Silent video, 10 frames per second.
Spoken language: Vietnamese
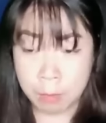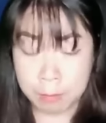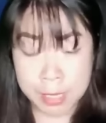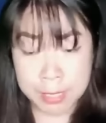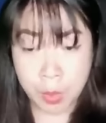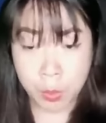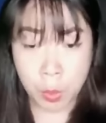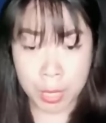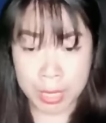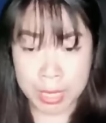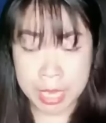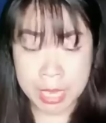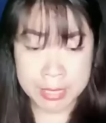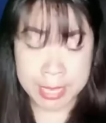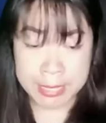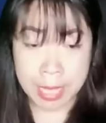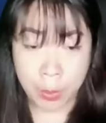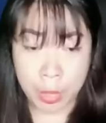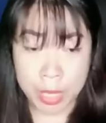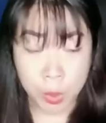Phía sau cô ấy, Giang Gia
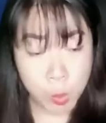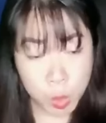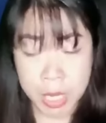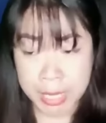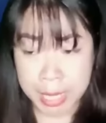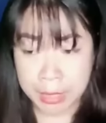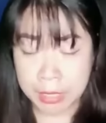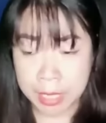Huy cũng xuất hiện.